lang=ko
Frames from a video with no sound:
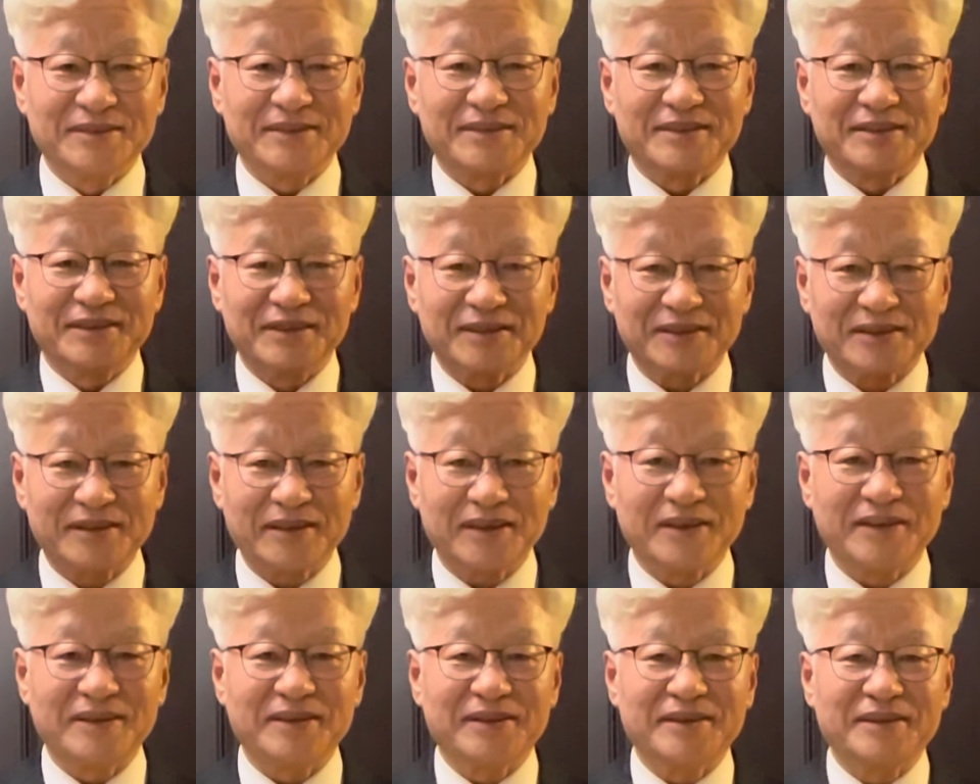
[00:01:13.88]

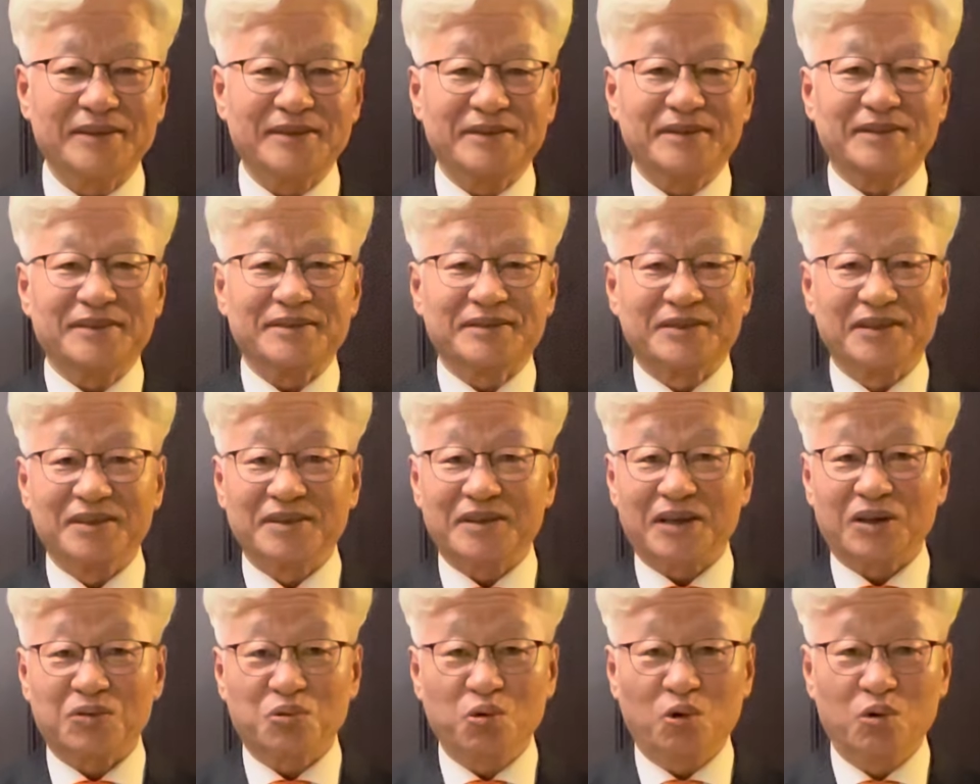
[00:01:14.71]
그렇게
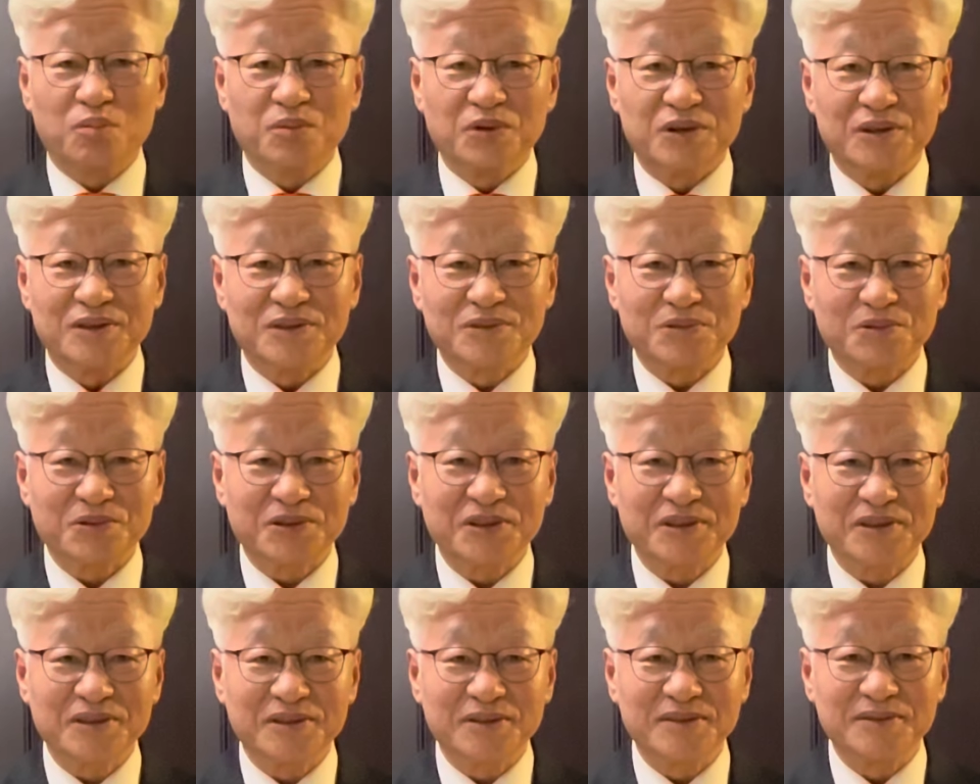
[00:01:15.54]
저에게 도움을
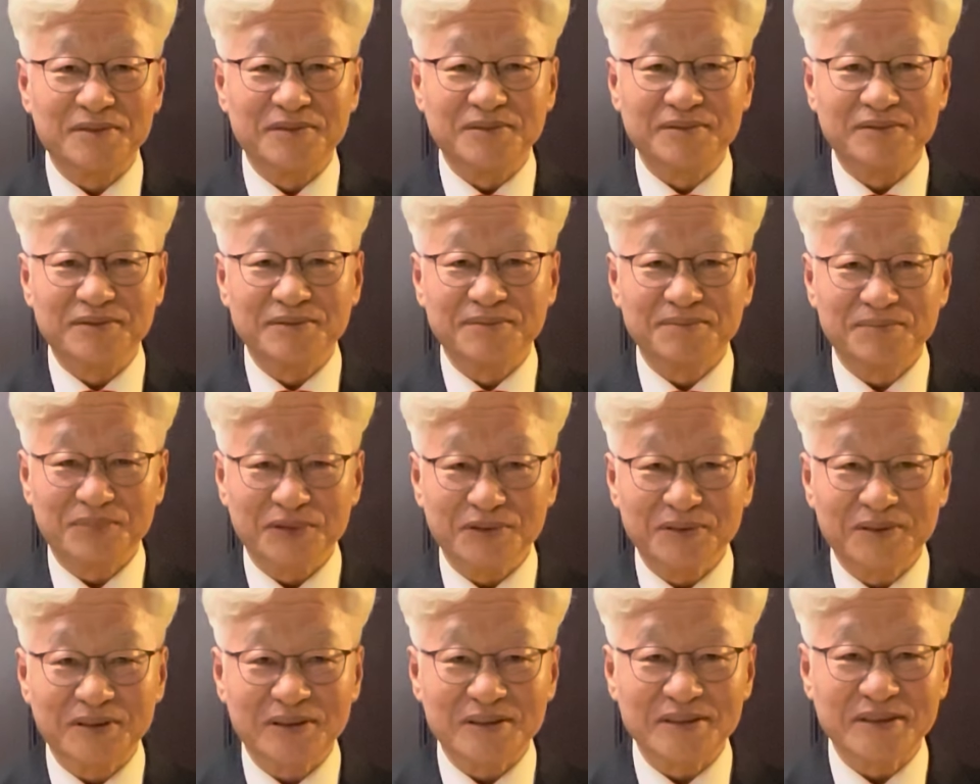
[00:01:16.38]
주시는
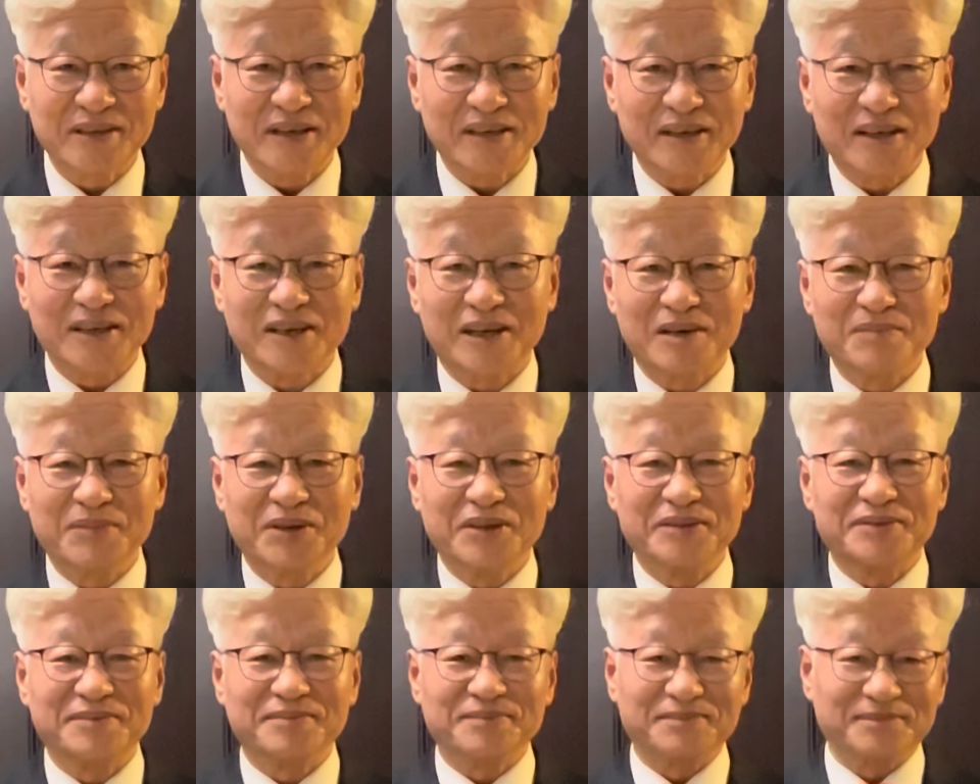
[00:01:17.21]
분들을
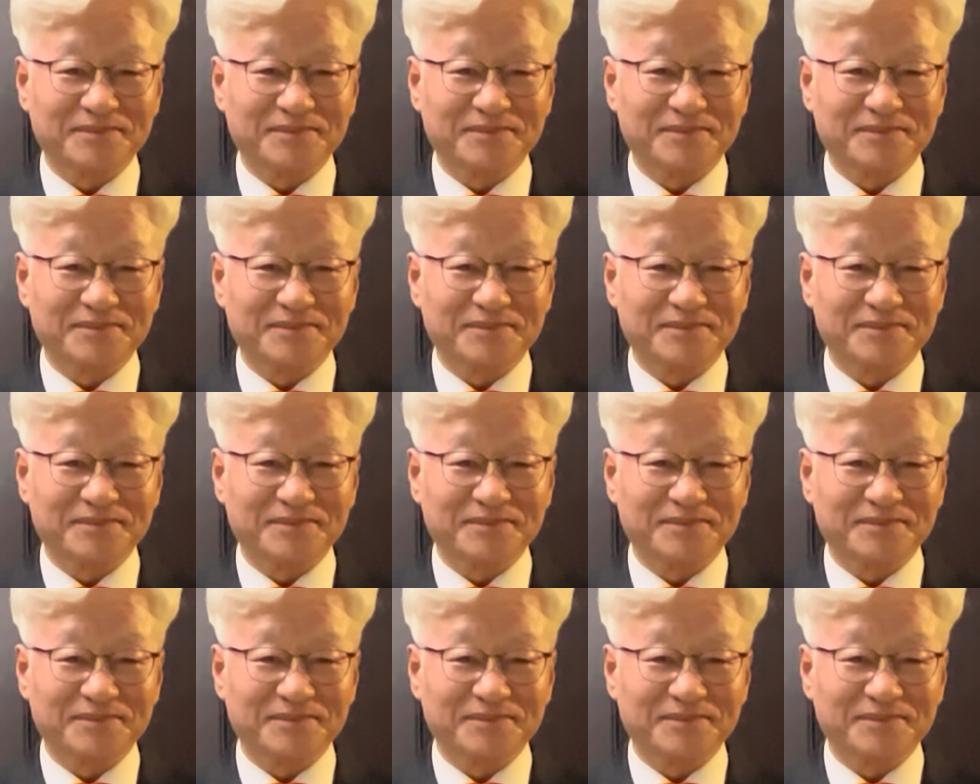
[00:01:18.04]
생각하면